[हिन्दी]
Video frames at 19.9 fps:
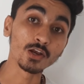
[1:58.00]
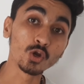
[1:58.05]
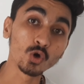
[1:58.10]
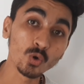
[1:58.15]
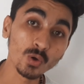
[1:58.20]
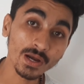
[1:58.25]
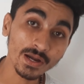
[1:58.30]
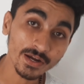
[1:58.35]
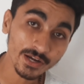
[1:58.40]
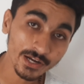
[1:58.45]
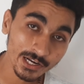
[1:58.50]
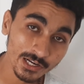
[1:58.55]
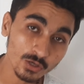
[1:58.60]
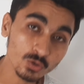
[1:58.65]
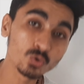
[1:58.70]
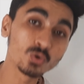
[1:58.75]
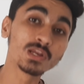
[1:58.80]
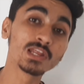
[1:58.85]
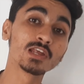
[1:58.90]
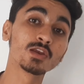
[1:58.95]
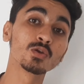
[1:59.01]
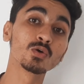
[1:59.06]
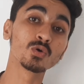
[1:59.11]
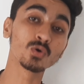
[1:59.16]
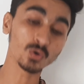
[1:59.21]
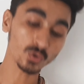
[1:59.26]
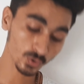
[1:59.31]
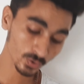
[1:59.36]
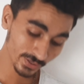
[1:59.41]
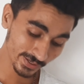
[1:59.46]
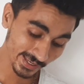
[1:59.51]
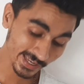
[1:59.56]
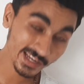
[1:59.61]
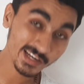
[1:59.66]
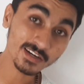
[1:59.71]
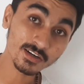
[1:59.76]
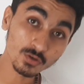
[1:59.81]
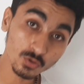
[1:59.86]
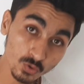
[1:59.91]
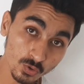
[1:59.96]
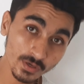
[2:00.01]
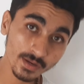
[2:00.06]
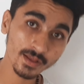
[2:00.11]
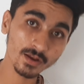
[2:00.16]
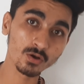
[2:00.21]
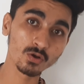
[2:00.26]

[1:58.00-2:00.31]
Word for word: नो एंट्री टू ले लो किक टू ले